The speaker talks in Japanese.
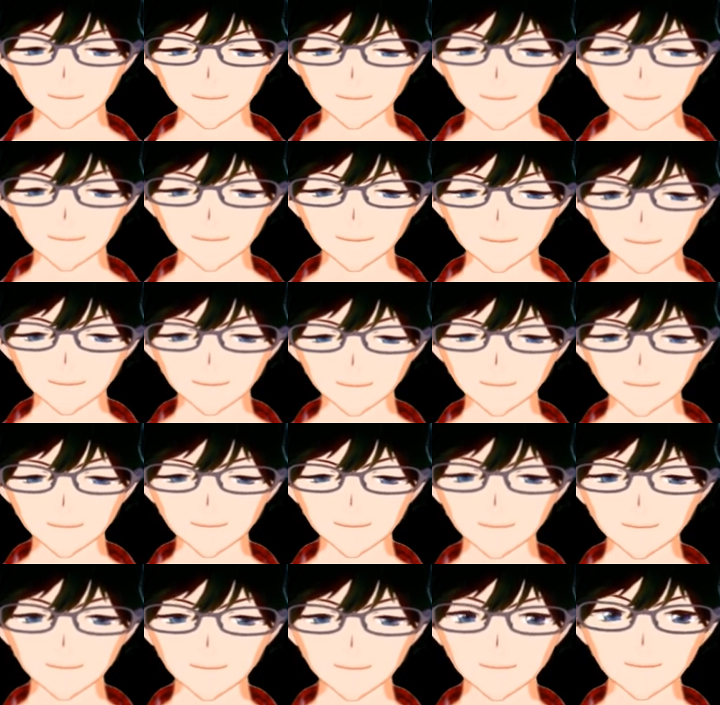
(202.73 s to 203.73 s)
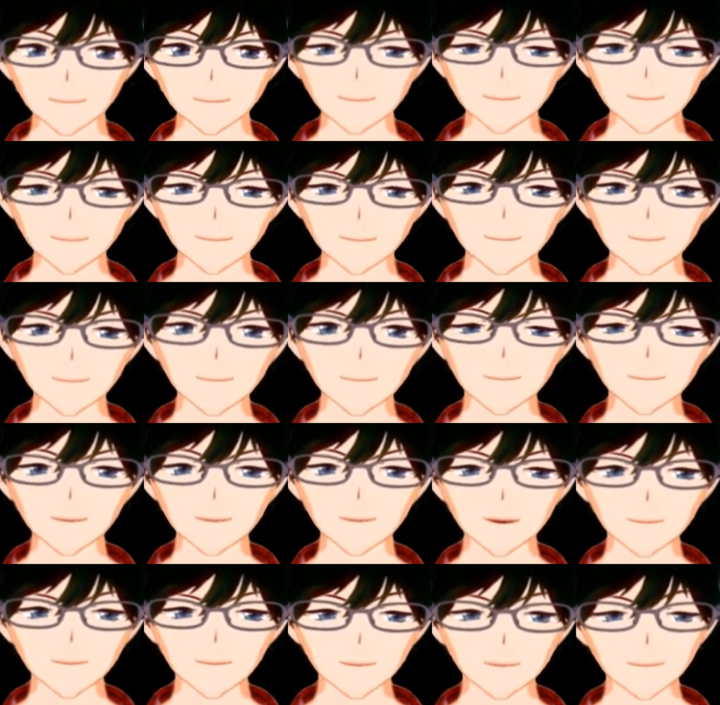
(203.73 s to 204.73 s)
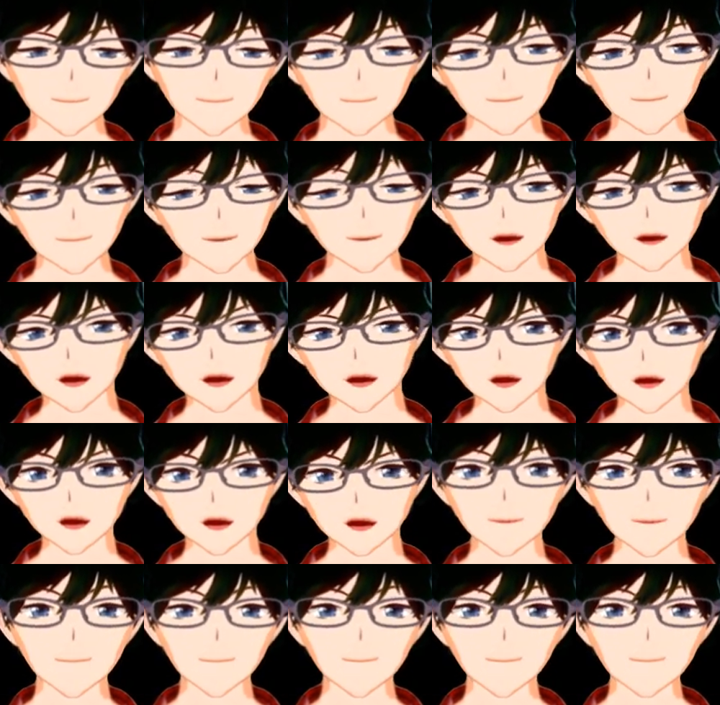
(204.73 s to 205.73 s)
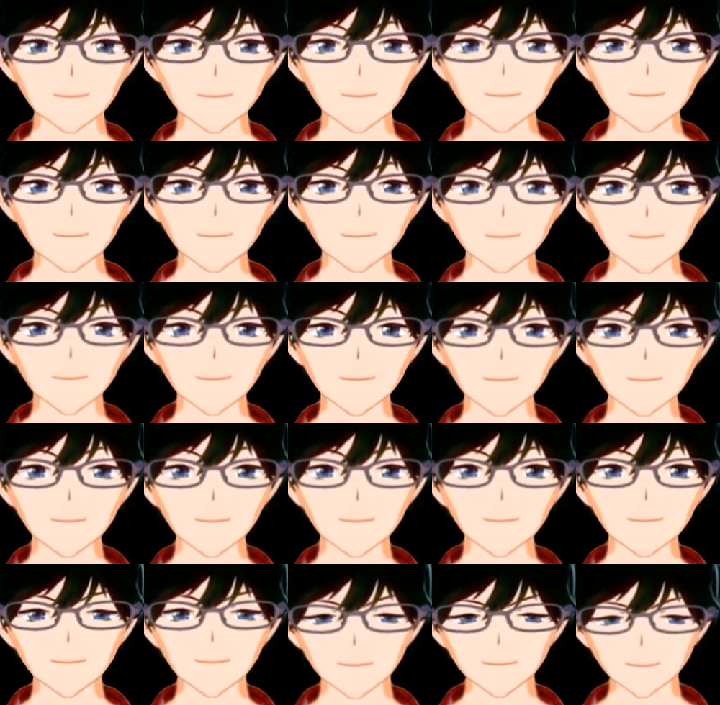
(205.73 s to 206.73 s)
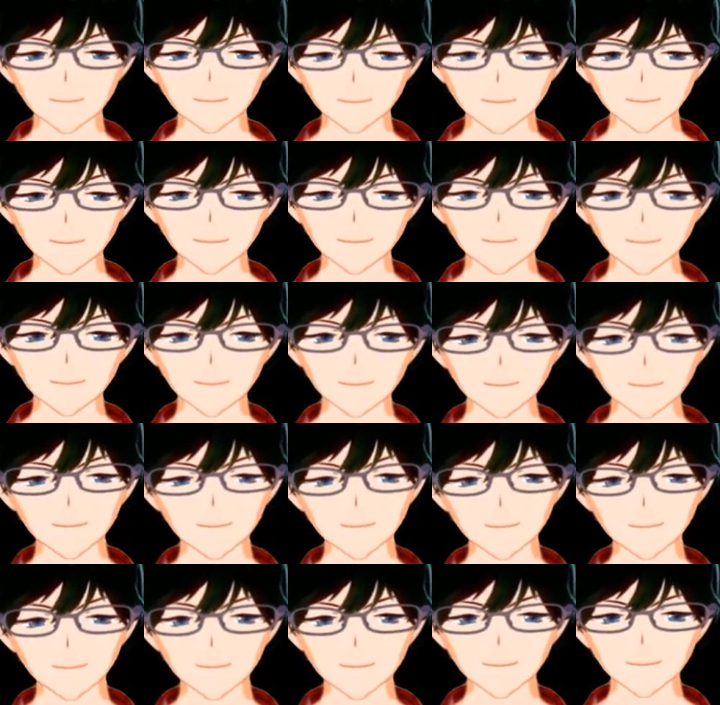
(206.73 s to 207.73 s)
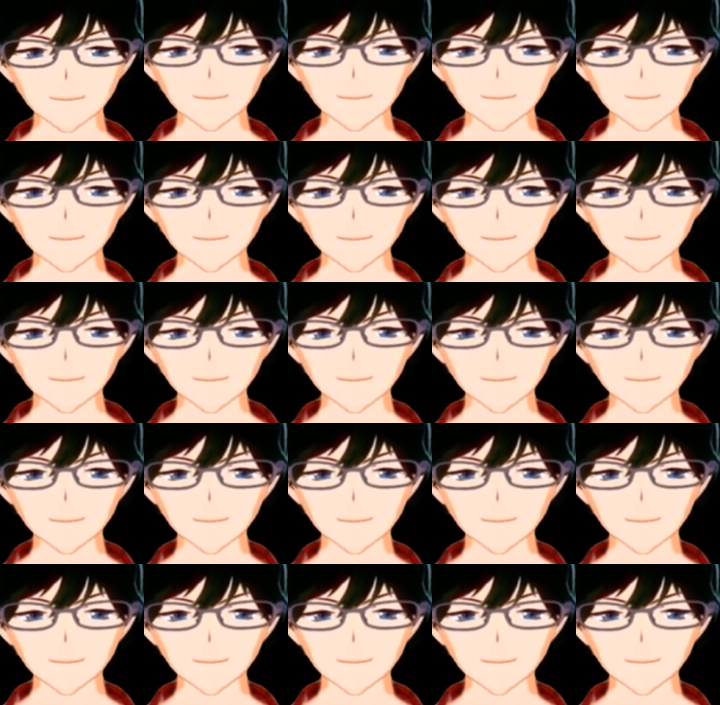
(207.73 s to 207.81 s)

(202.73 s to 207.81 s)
の HP オーラと重ねることが可能ということで、まあ、最後のパッシブちょっと